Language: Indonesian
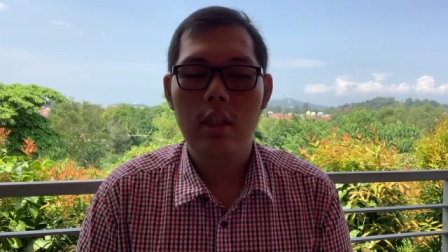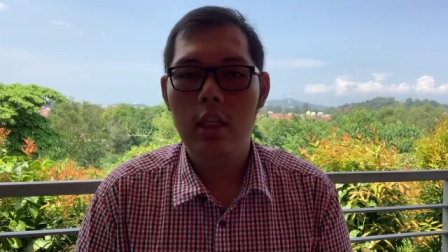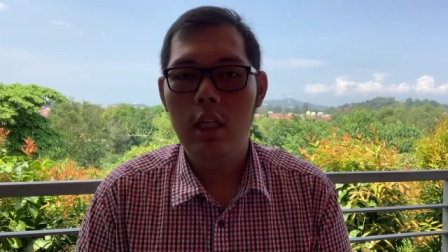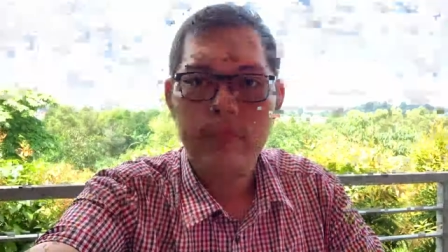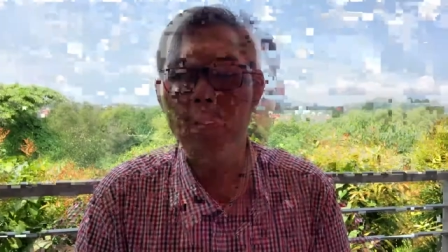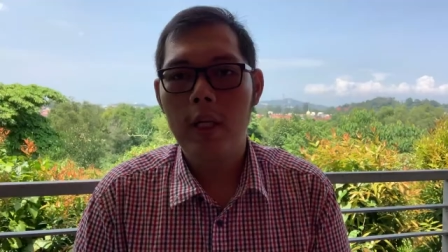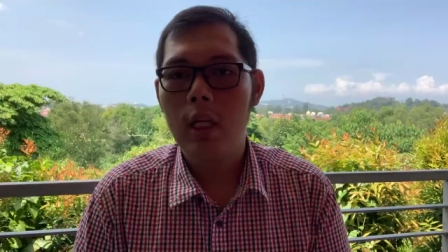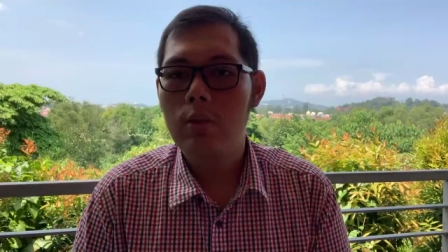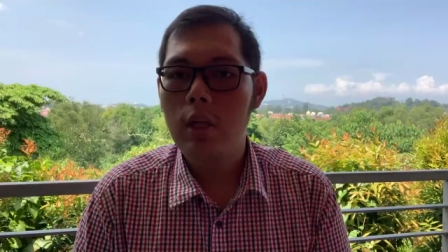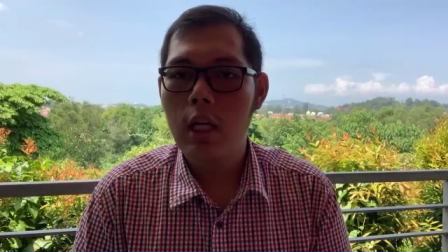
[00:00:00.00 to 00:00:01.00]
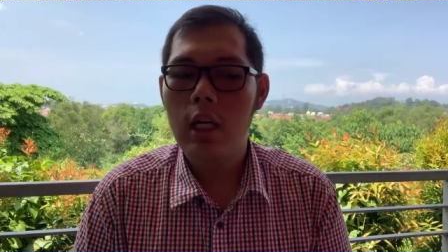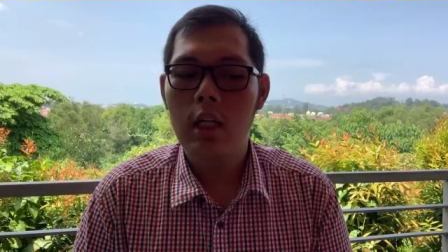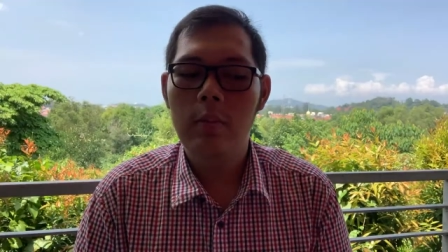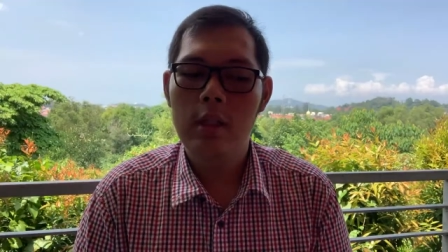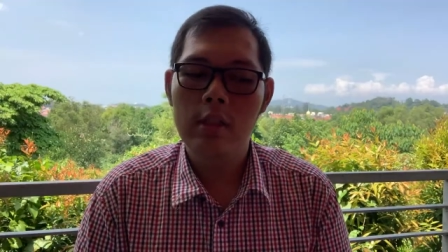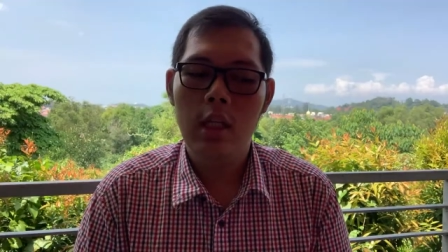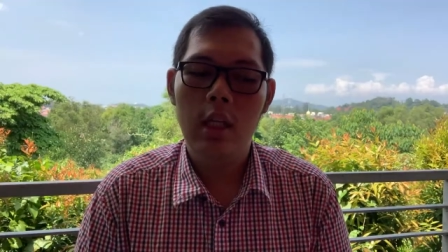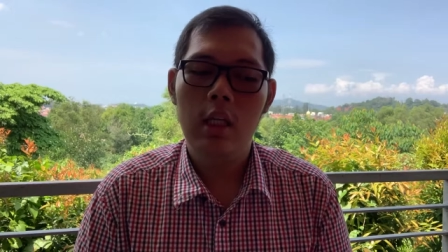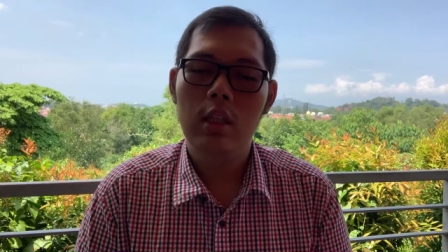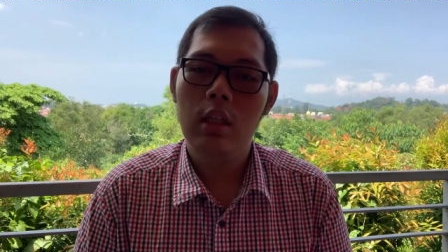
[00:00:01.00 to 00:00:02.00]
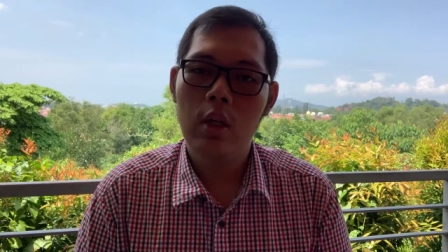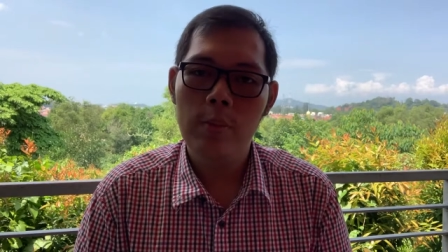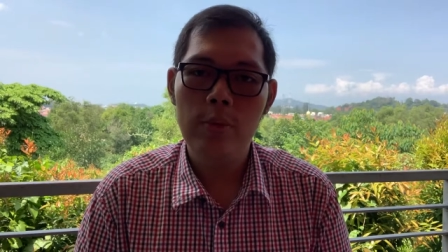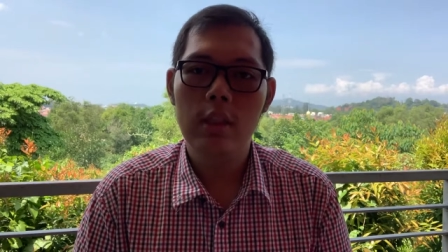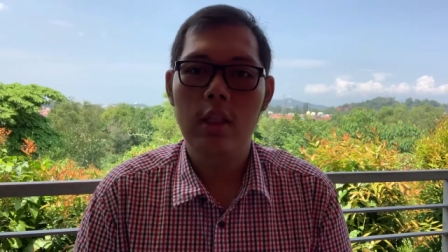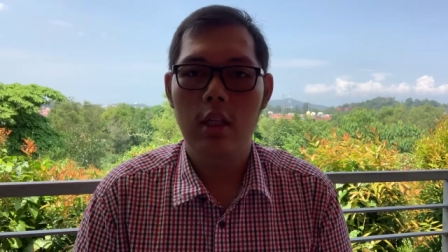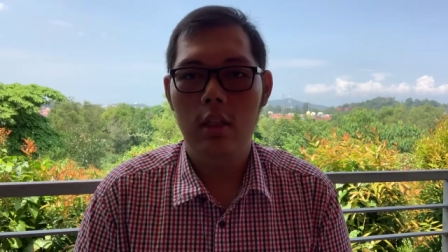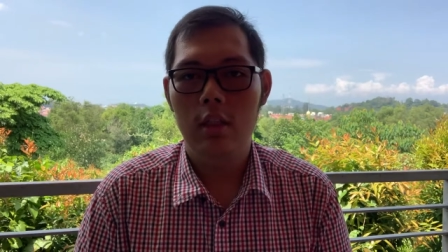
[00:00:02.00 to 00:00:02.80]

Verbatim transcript: dan penanggulangan masalah komputer